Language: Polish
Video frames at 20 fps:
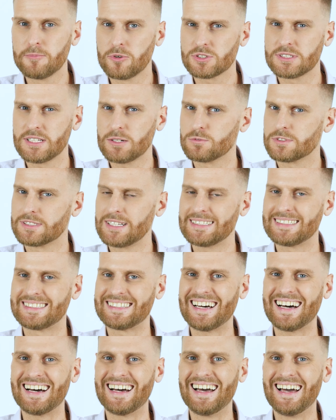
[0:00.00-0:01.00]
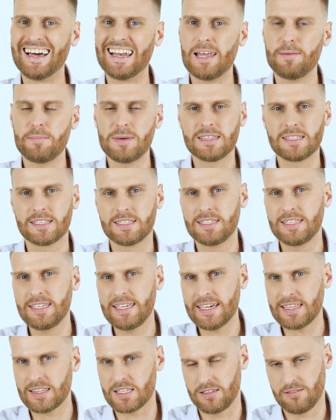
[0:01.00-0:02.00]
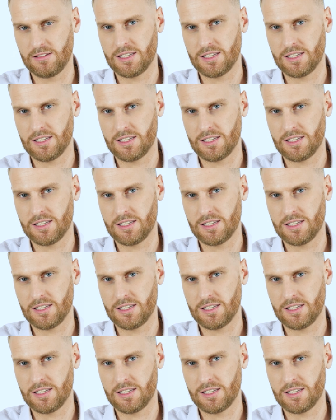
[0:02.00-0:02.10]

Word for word: można uznać za element diety.